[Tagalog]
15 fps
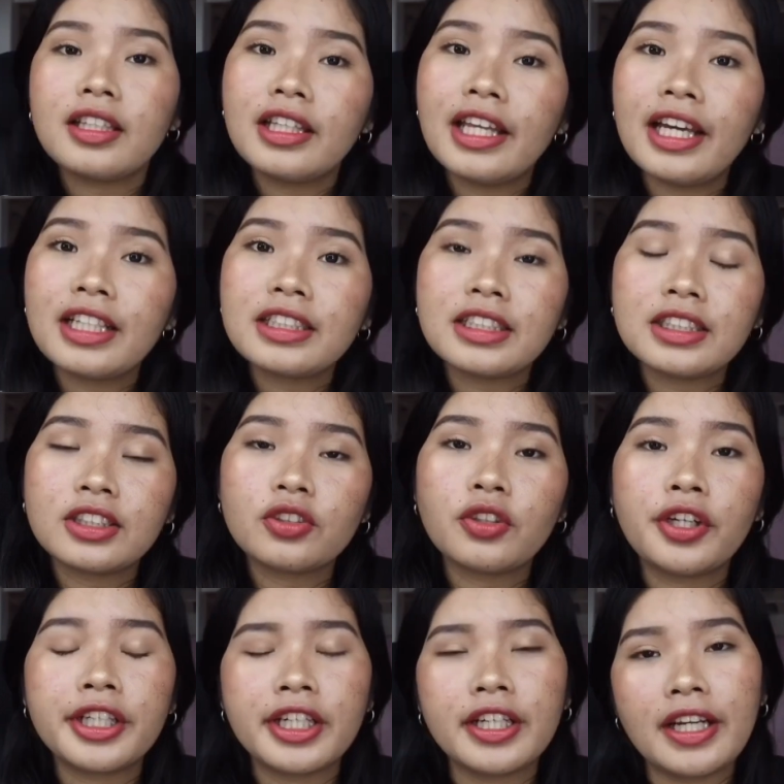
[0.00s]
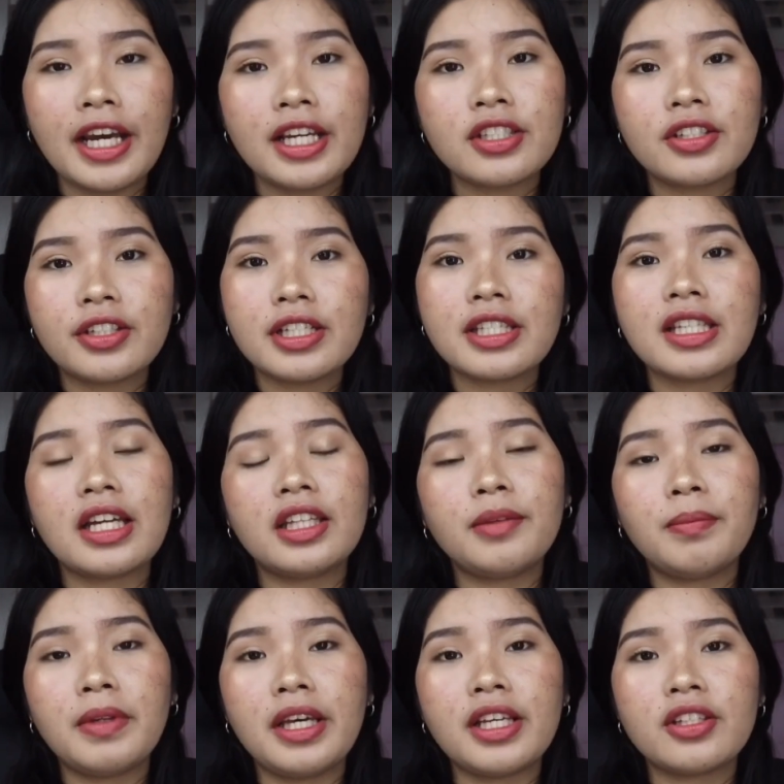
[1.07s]
Next is to organize your study
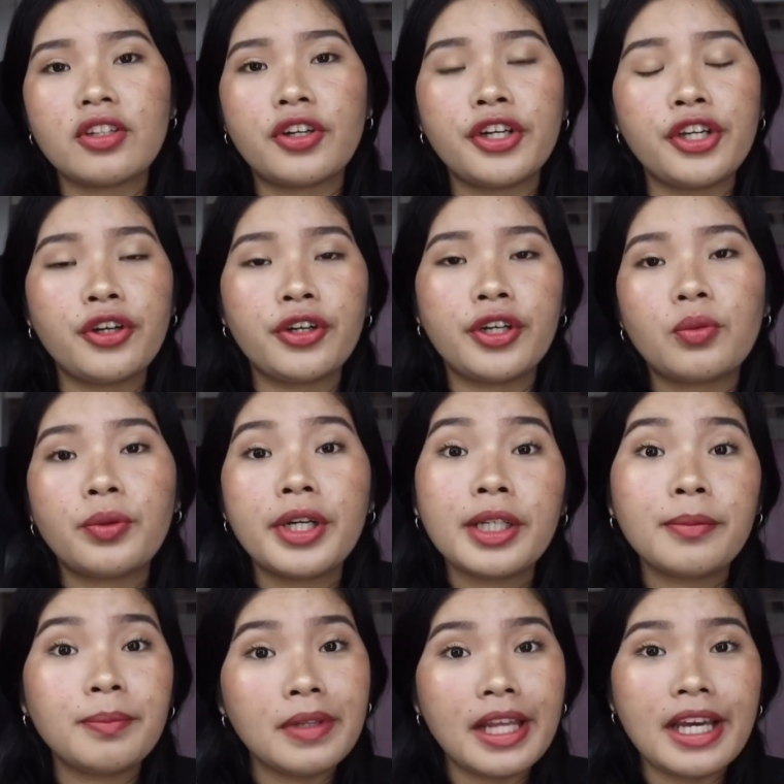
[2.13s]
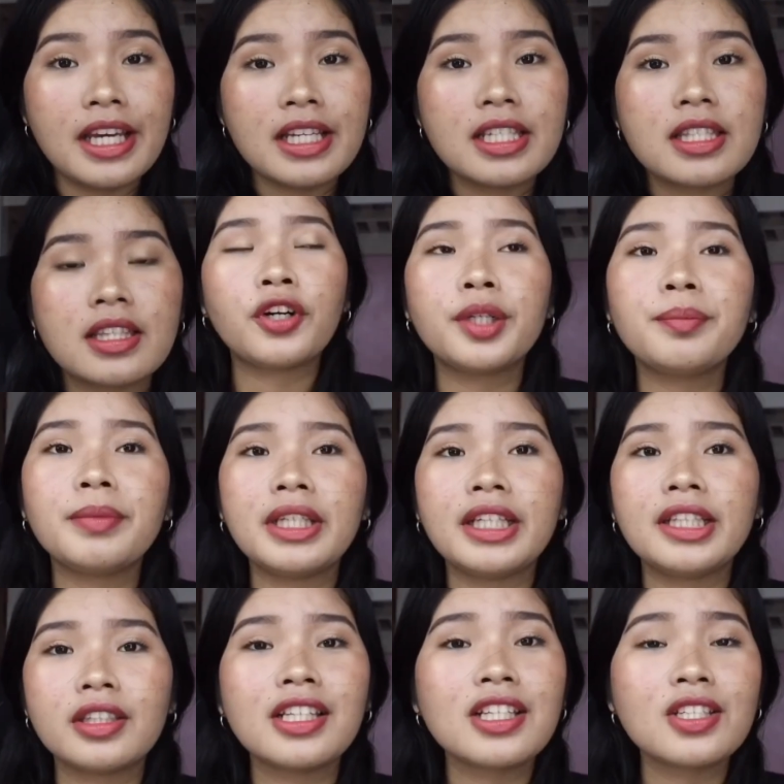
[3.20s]
place or your workplace. For me,
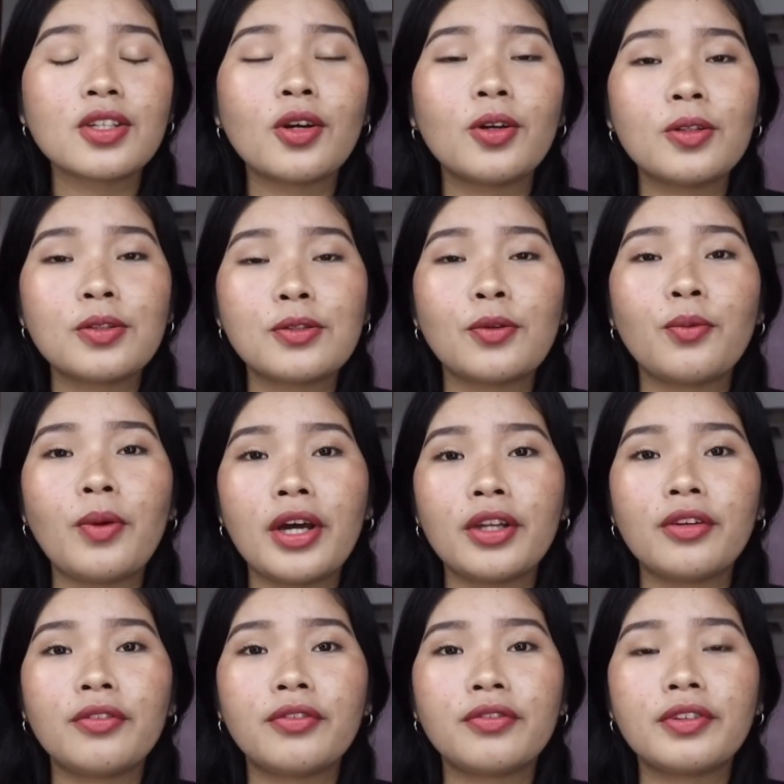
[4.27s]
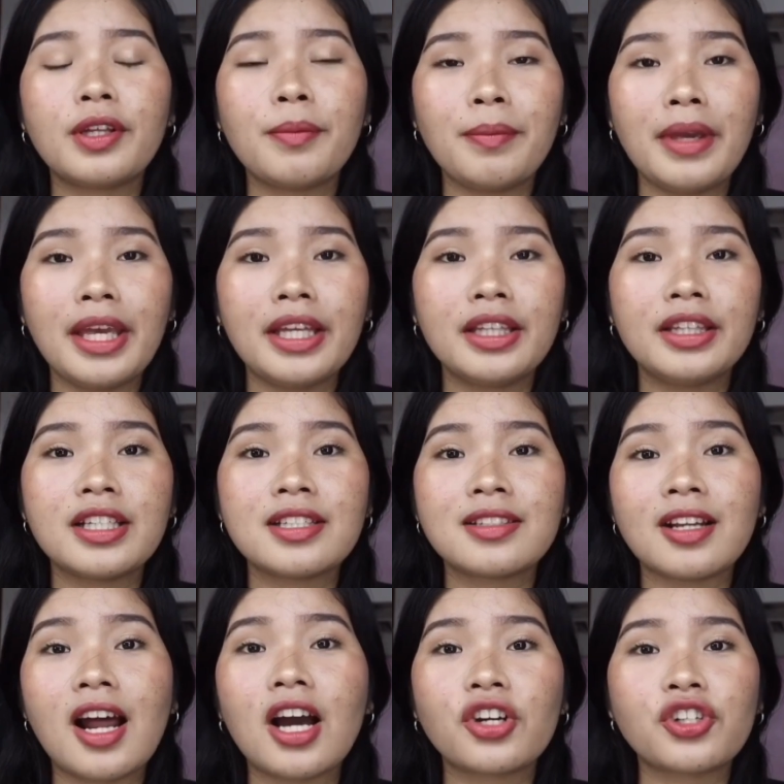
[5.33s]
this is also one of the main
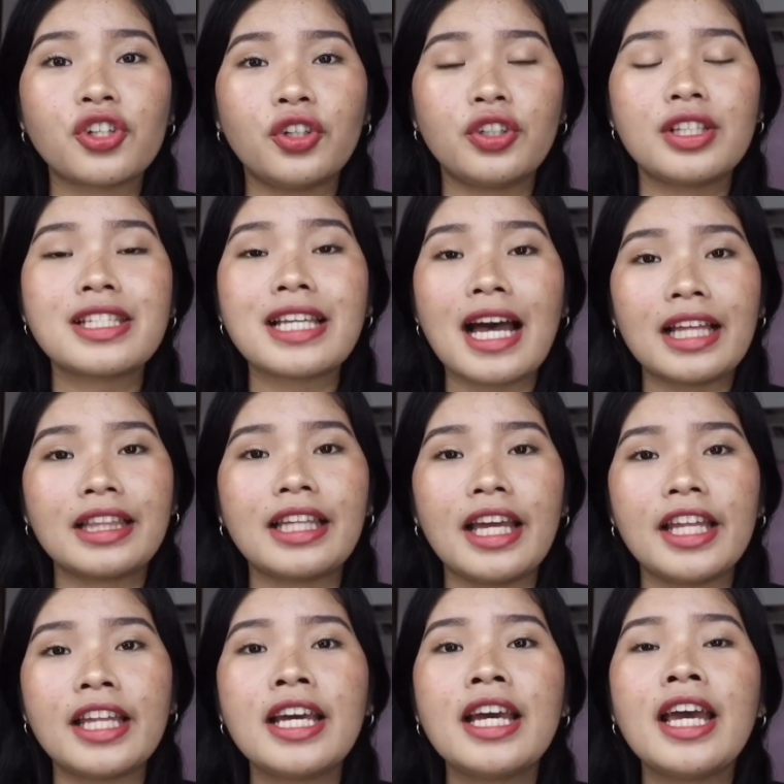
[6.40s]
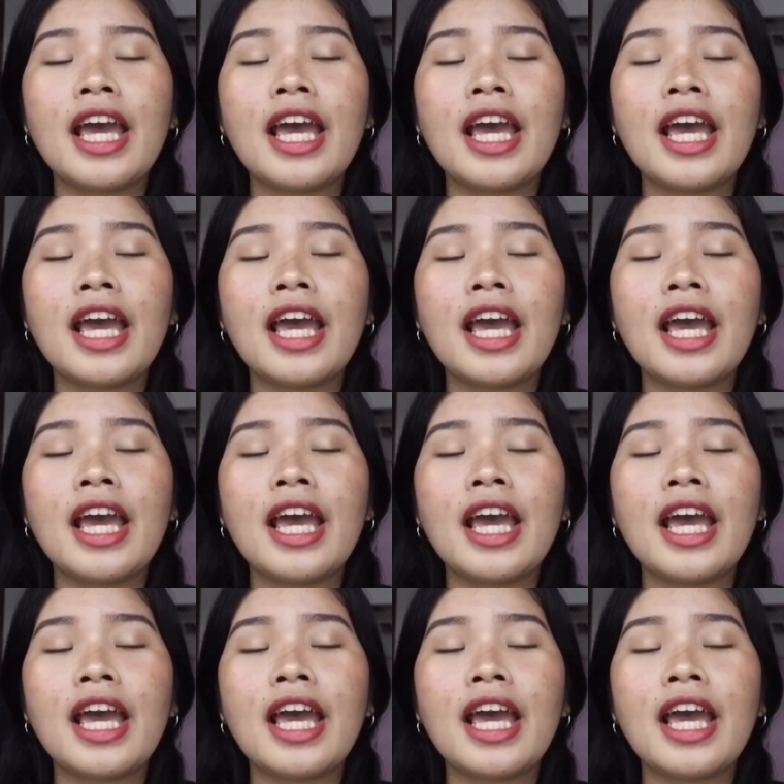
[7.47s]
distraction sa atin.